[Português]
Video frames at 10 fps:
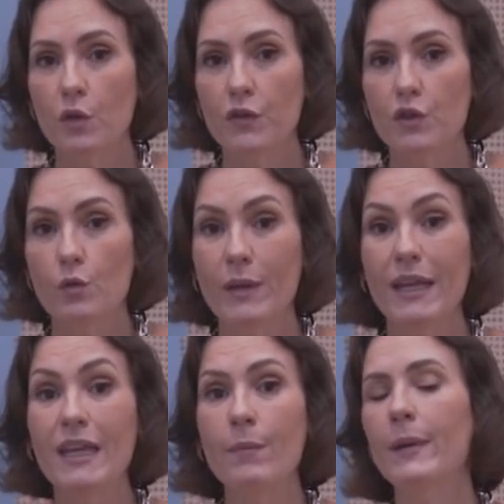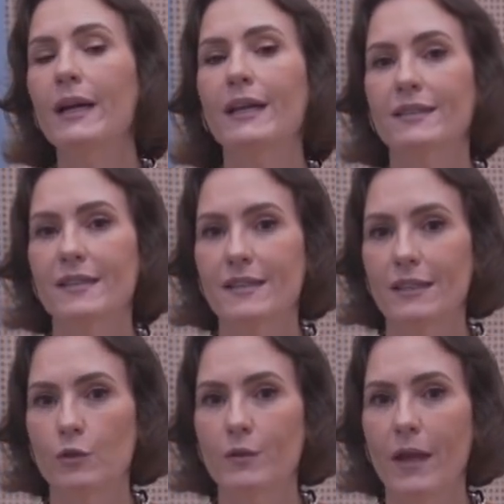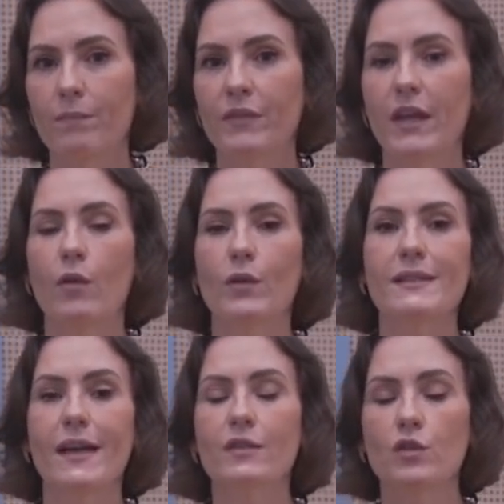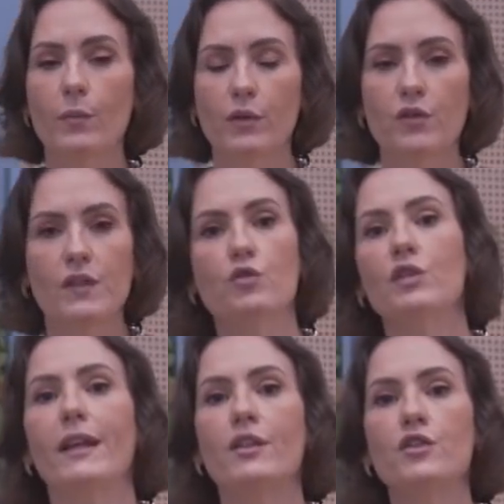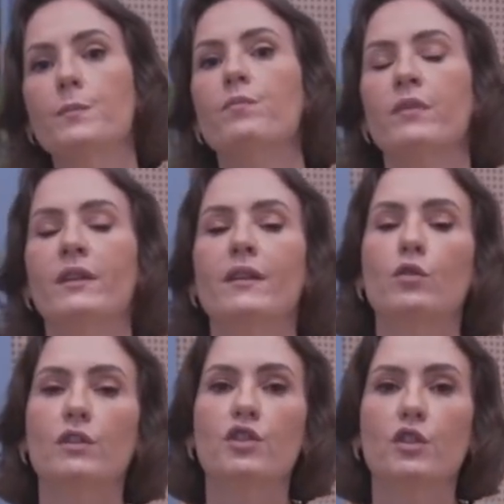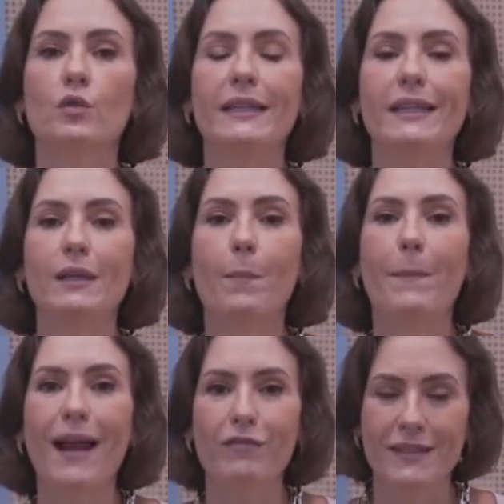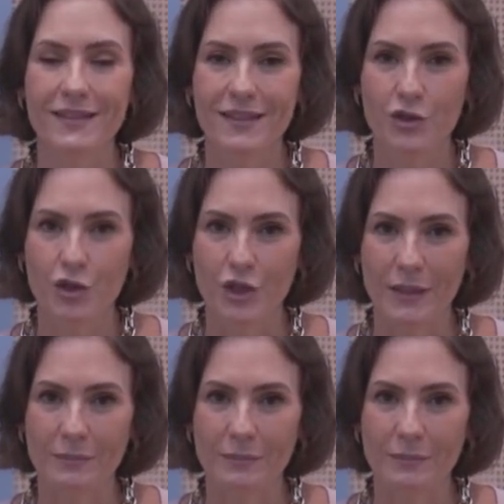eu fiz sobre hiperlactação, né, que é o excesso da produção de leite, então tô deixando o link para vocês assistirem.